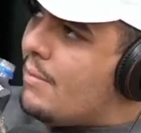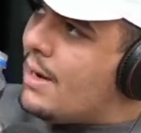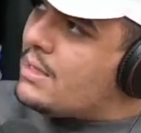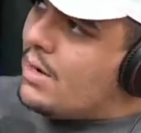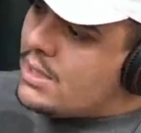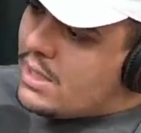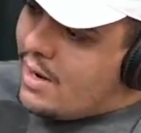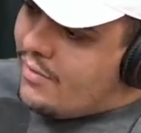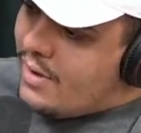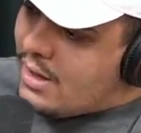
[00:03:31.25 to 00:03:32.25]
Mas eu acho
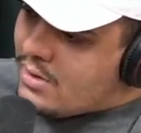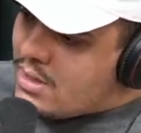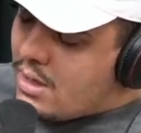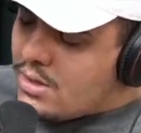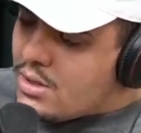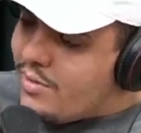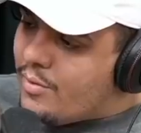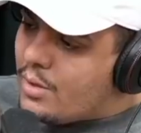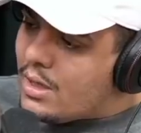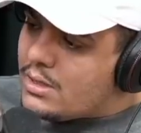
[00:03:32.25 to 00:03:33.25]
que a fita é o seguinte, eu já
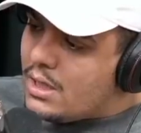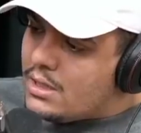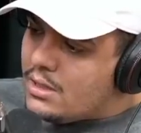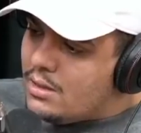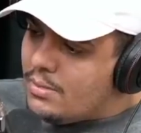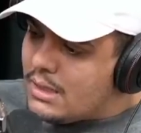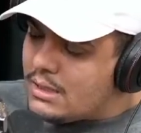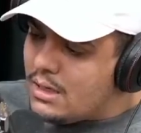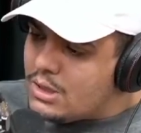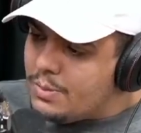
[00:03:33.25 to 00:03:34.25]
vi muita gente
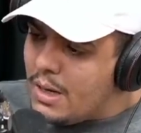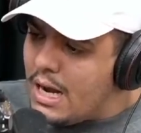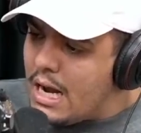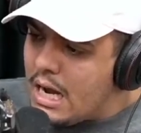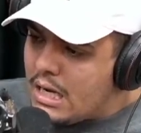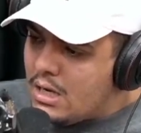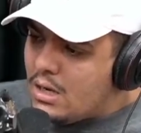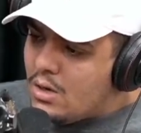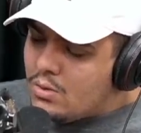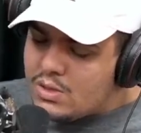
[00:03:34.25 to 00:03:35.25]
embaçando, tipo, ah,
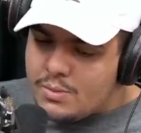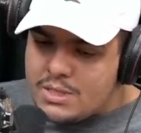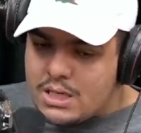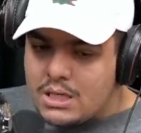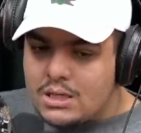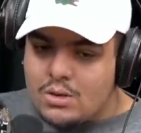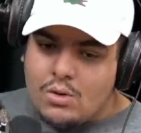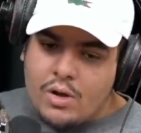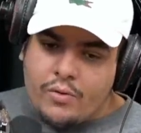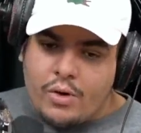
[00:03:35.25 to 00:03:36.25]
os MC
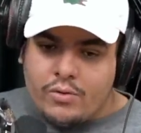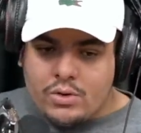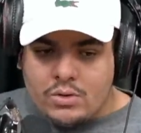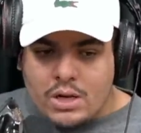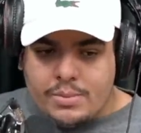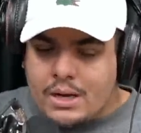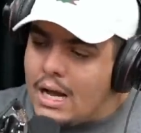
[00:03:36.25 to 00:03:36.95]
cantando com revólver no clipe.